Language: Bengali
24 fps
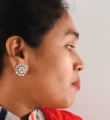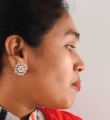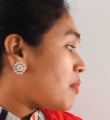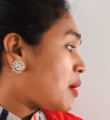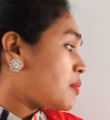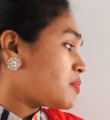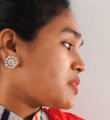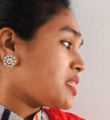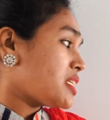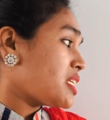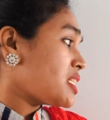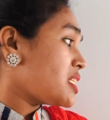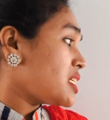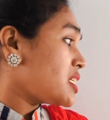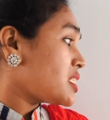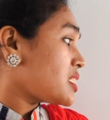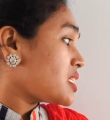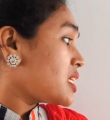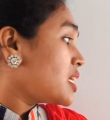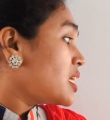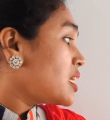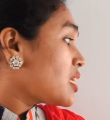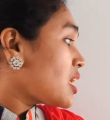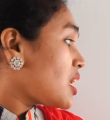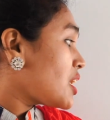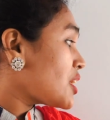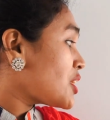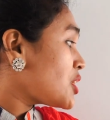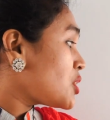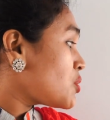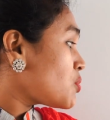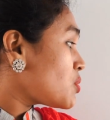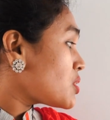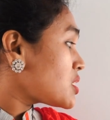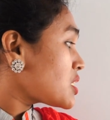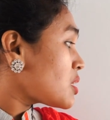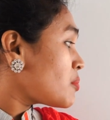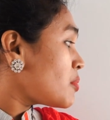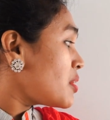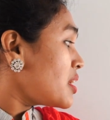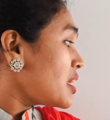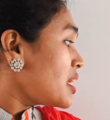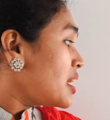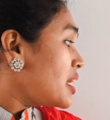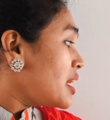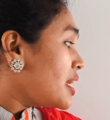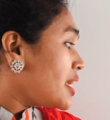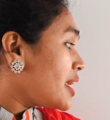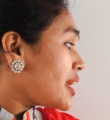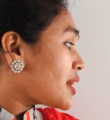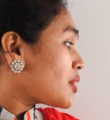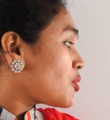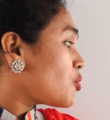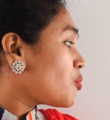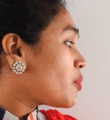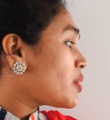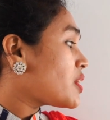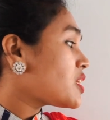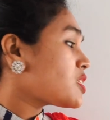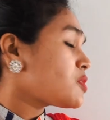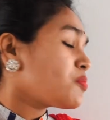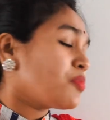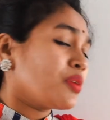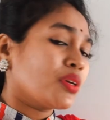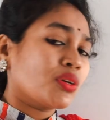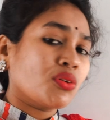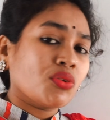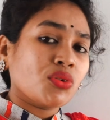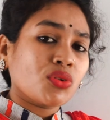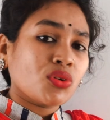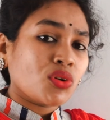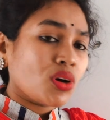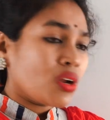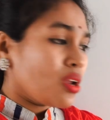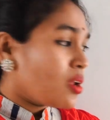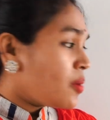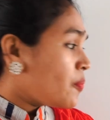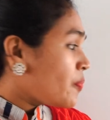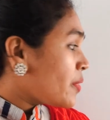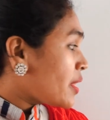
বাম সাইডে দিয়েছি তাহলে কী হয়েছে আমার এ কিউ মাইনাস বি কিউ ইকল